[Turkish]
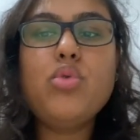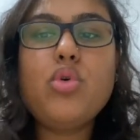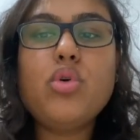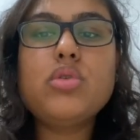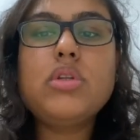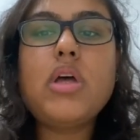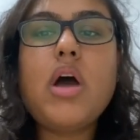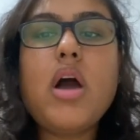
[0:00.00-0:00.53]
Bu
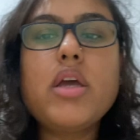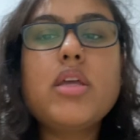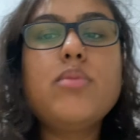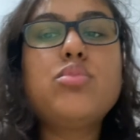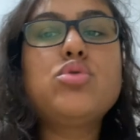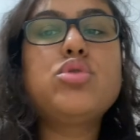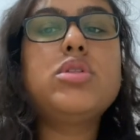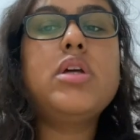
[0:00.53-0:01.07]
konuda
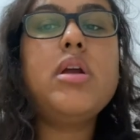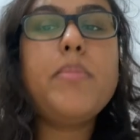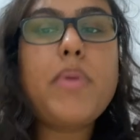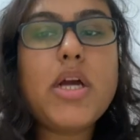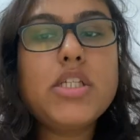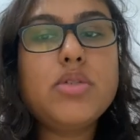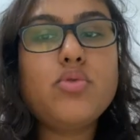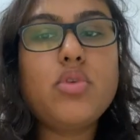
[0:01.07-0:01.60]
hangi burslara
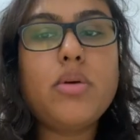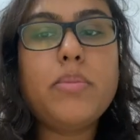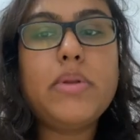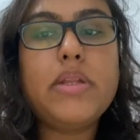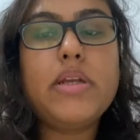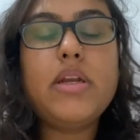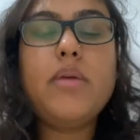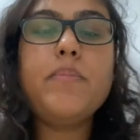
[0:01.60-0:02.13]

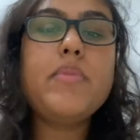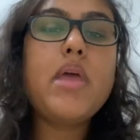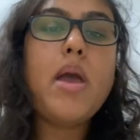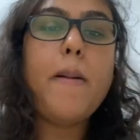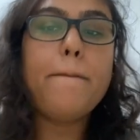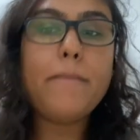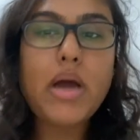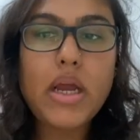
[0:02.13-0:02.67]
başvurabilirim?
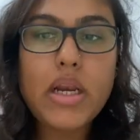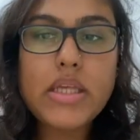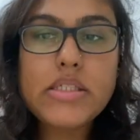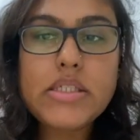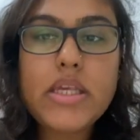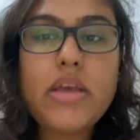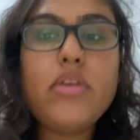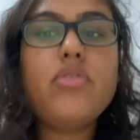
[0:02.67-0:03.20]

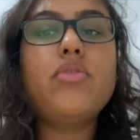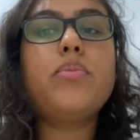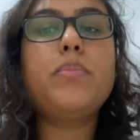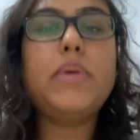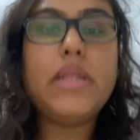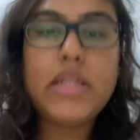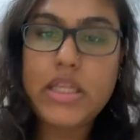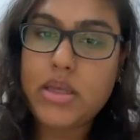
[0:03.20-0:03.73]
Maalesef
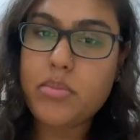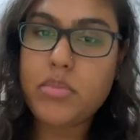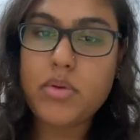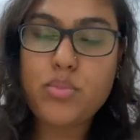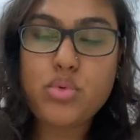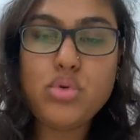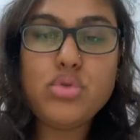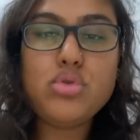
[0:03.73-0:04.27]
bildiğim
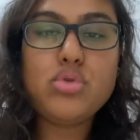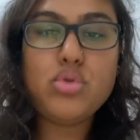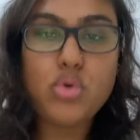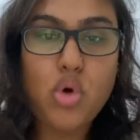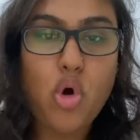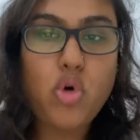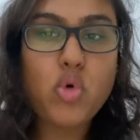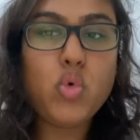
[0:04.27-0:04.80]
bir burs
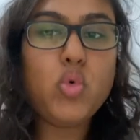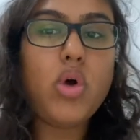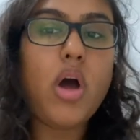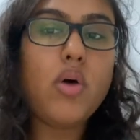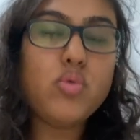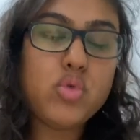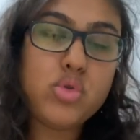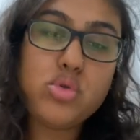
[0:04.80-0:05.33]
yok.
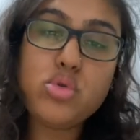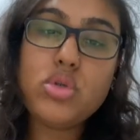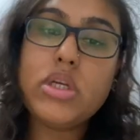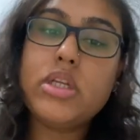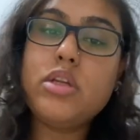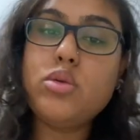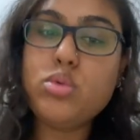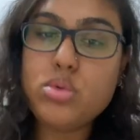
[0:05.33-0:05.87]

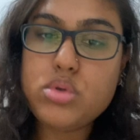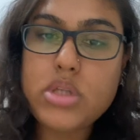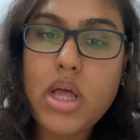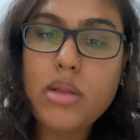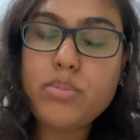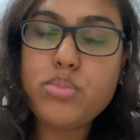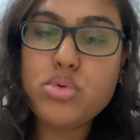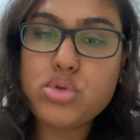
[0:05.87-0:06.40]
Avusturya'nın
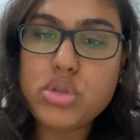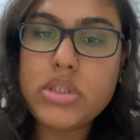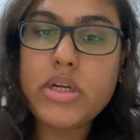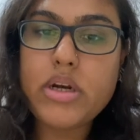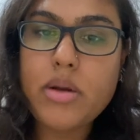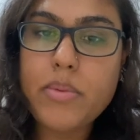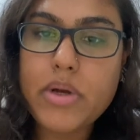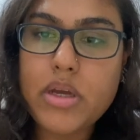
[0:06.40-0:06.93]
ulusal
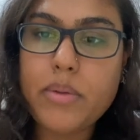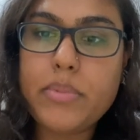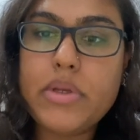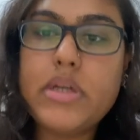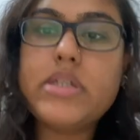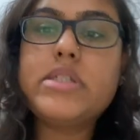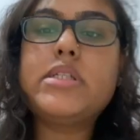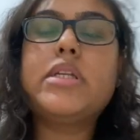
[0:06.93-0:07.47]
burslarına
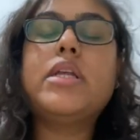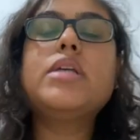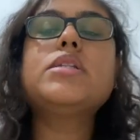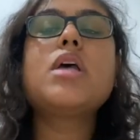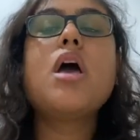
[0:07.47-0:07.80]
bakabilirsiniz.